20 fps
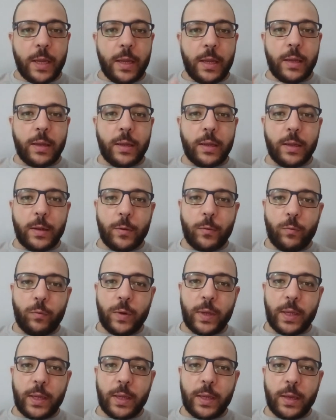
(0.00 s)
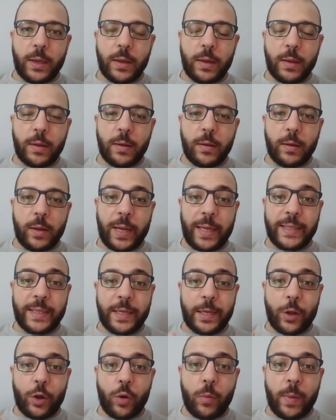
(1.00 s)
آه
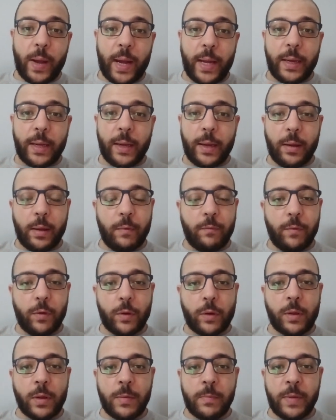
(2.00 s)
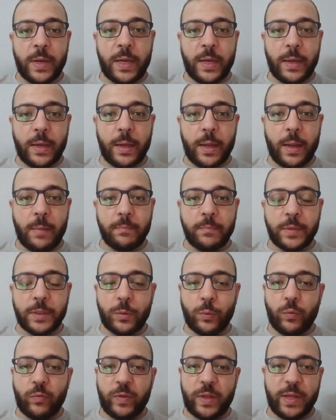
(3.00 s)
واعتدائهم على فرد من أمن
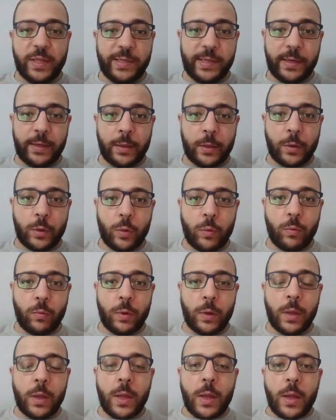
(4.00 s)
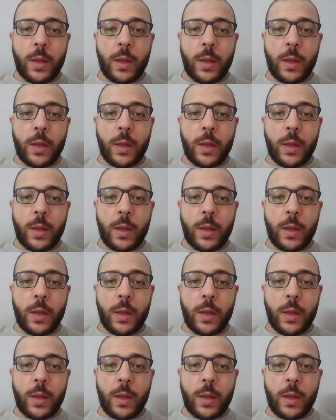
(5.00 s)
وفي ناس قالت إن هو